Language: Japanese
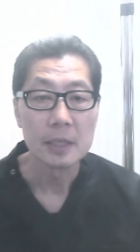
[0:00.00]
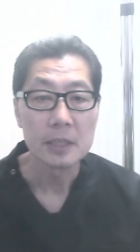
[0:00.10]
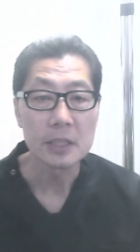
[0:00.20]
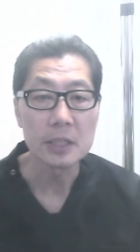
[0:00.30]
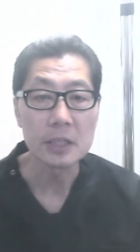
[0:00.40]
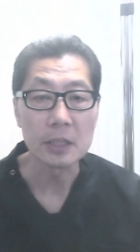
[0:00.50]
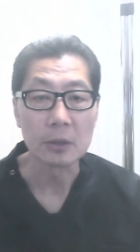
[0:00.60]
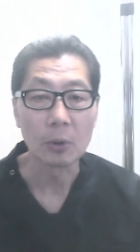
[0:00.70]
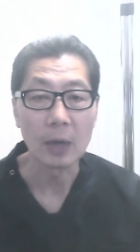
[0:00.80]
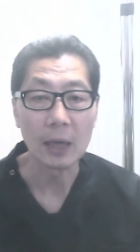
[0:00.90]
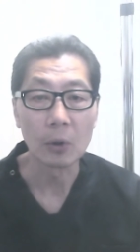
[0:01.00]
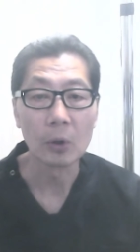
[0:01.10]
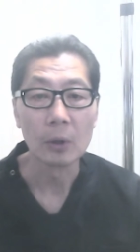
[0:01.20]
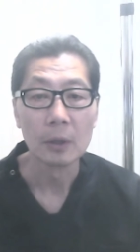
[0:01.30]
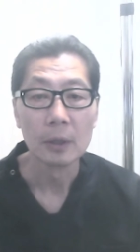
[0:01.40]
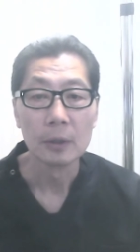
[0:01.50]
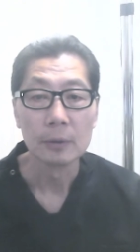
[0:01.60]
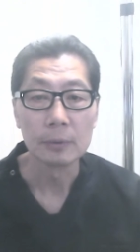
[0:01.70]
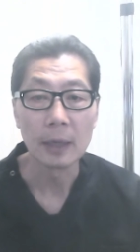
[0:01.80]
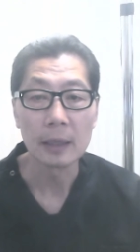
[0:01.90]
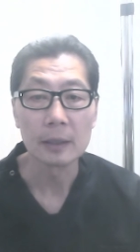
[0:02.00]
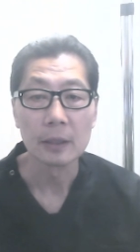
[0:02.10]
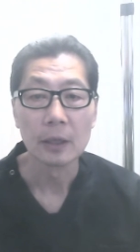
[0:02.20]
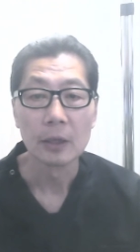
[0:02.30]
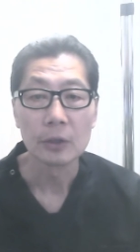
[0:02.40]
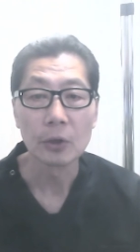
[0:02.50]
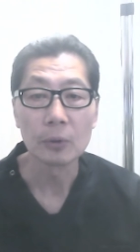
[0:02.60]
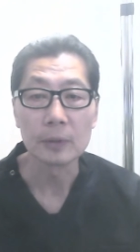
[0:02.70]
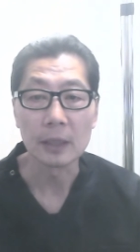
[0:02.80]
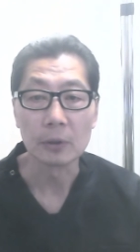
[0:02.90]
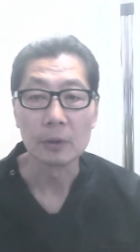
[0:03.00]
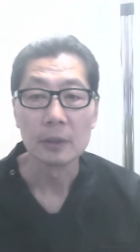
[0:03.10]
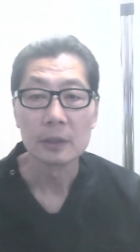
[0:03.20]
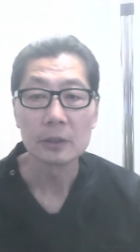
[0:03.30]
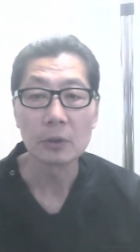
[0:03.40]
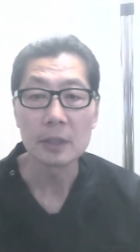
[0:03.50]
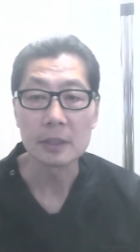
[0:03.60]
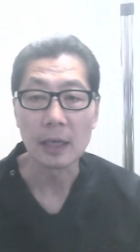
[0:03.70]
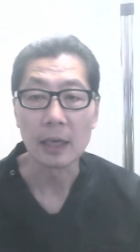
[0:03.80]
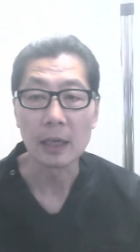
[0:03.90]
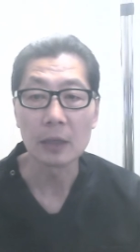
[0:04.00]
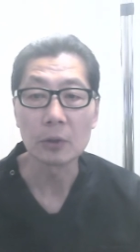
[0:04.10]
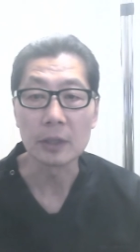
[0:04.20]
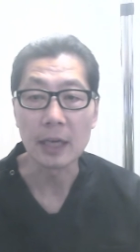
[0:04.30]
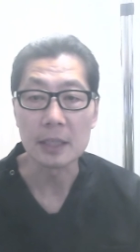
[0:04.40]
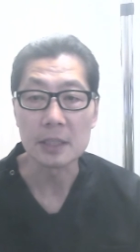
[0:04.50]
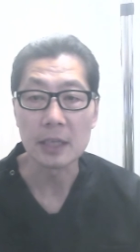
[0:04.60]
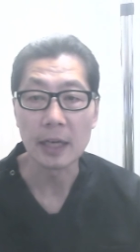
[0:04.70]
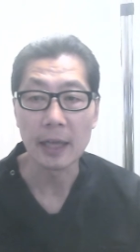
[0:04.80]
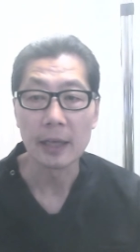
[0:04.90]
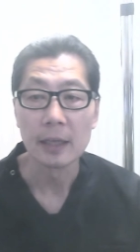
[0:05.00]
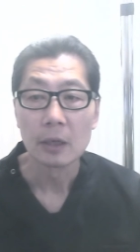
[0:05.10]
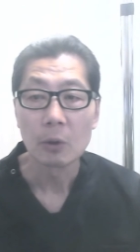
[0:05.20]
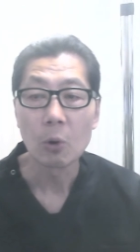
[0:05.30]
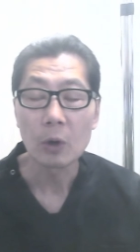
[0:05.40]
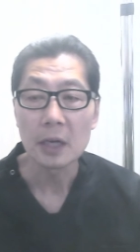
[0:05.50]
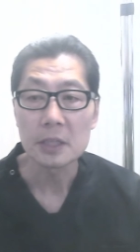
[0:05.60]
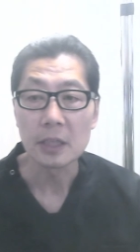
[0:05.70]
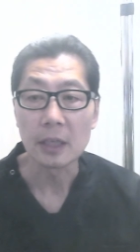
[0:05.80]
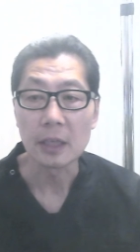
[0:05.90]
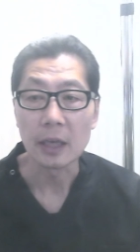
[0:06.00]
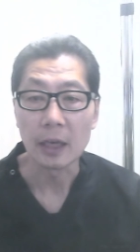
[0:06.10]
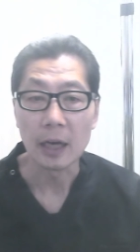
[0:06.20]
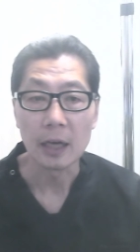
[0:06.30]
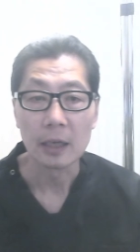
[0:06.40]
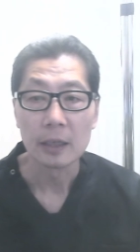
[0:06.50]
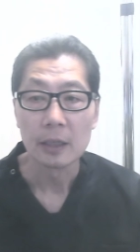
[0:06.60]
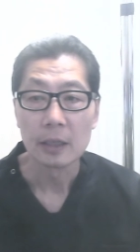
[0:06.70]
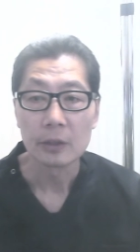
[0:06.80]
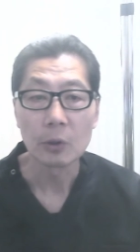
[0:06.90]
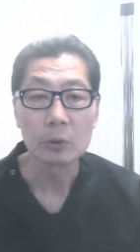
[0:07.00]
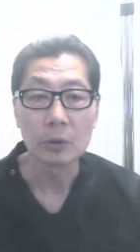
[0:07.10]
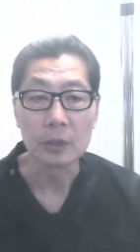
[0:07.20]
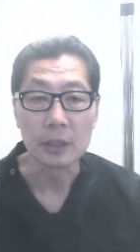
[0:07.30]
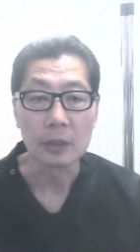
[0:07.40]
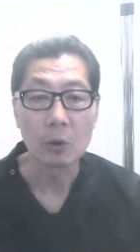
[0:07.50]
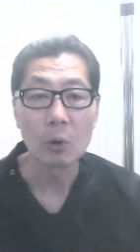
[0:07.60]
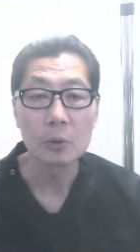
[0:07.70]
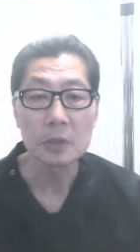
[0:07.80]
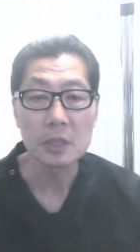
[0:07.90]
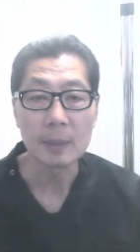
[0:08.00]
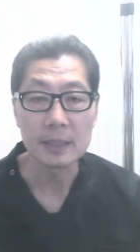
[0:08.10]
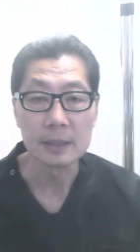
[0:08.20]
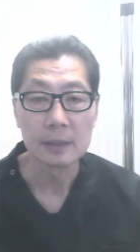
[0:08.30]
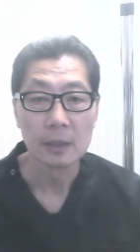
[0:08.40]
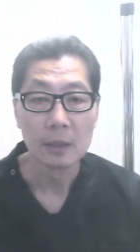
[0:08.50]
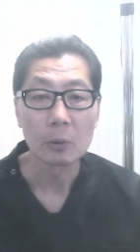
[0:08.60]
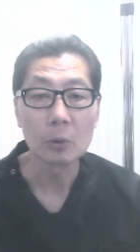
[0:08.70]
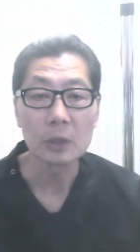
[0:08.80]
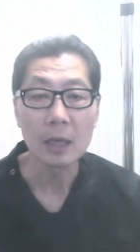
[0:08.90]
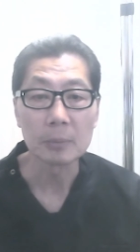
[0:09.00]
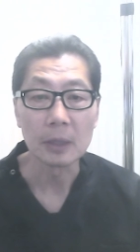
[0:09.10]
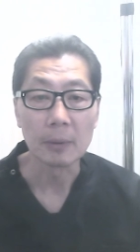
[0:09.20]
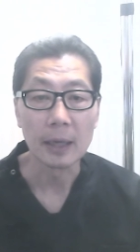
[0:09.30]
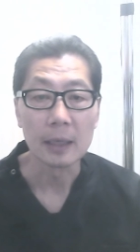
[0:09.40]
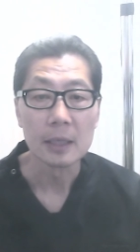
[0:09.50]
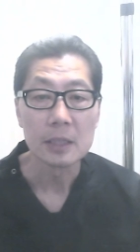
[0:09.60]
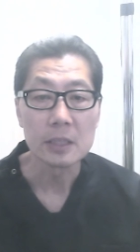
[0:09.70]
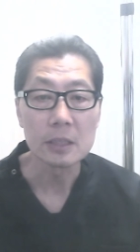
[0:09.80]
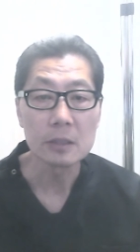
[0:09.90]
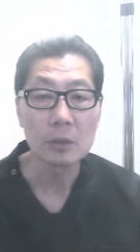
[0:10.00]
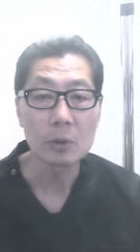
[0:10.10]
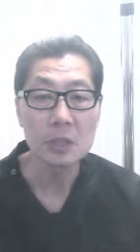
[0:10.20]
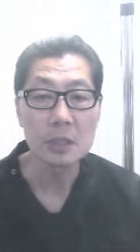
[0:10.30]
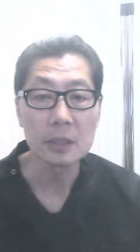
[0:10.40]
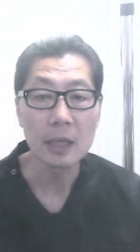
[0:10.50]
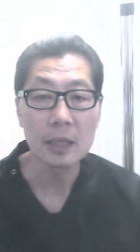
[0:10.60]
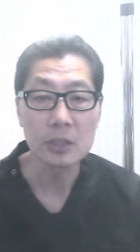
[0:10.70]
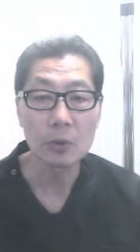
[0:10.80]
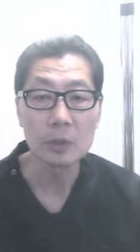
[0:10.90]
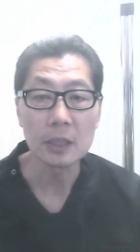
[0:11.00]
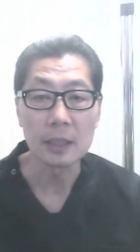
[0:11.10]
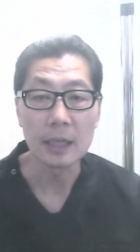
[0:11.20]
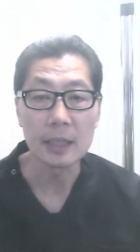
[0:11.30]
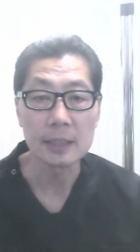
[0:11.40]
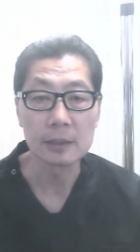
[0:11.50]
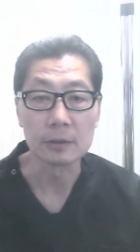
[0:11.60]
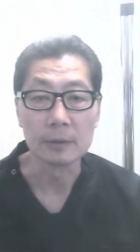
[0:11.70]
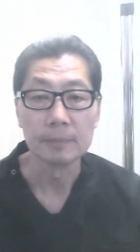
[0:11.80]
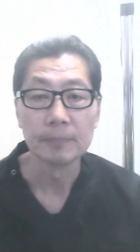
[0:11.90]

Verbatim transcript: 心身の過労、不安、恐怖などストレスが過度に感じられ、交感神経が極度に興奮します。このタイプでは心臓神経症になりやすく、